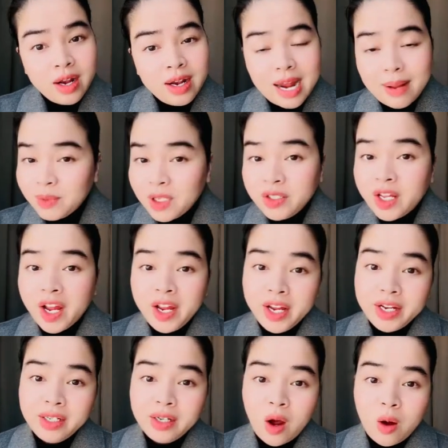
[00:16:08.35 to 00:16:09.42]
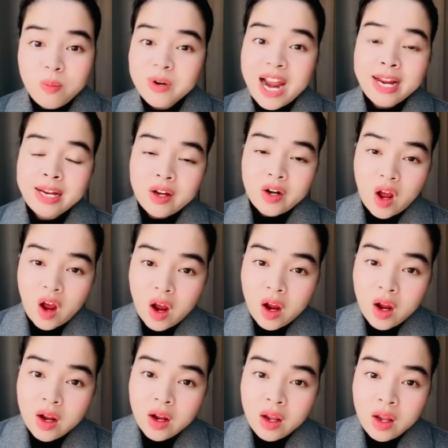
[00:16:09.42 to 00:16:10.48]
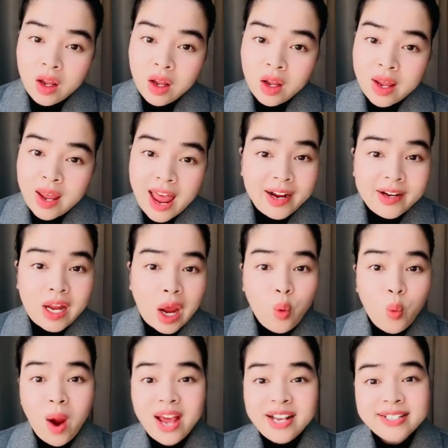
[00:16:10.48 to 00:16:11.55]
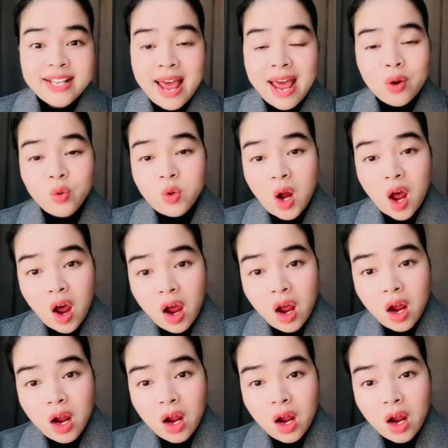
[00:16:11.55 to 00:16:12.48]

làm từ thiện hút rác cho nó ăn nhậu quán xá của nó